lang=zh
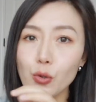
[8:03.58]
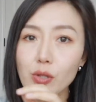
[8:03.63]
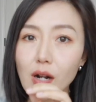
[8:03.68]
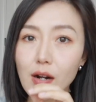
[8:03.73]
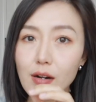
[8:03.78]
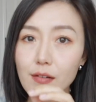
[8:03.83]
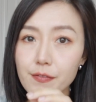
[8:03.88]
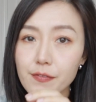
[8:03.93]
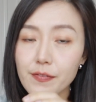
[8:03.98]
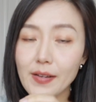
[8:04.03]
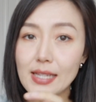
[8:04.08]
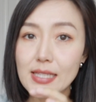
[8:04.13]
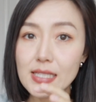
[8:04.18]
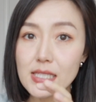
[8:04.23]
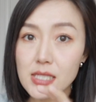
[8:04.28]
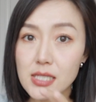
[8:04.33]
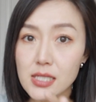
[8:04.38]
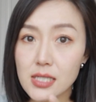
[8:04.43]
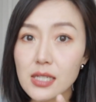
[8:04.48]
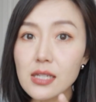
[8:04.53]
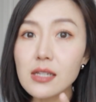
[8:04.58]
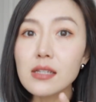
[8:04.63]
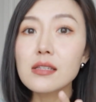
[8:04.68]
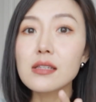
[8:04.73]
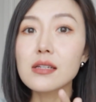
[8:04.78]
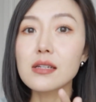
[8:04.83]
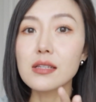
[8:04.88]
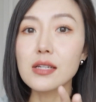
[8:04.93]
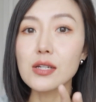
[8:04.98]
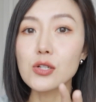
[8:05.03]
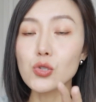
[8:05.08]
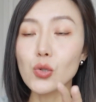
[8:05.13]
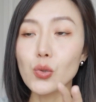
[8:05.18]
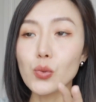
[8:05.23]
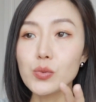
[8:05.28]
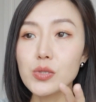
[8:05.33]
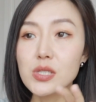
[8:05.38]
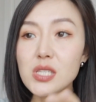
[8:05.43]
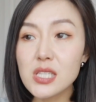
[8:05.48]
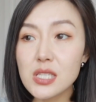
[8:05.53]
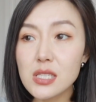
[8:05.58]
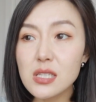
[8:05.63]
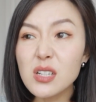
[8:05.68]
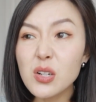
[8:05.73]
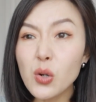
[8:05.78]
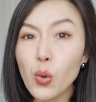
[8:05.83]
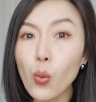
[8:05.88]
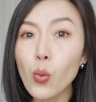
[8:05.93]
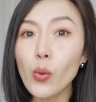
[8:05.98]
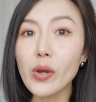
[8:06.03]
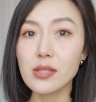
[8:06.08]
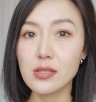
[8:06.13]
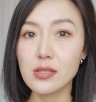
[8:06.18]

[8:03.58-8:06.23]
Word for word: 一点泛青的那种青灰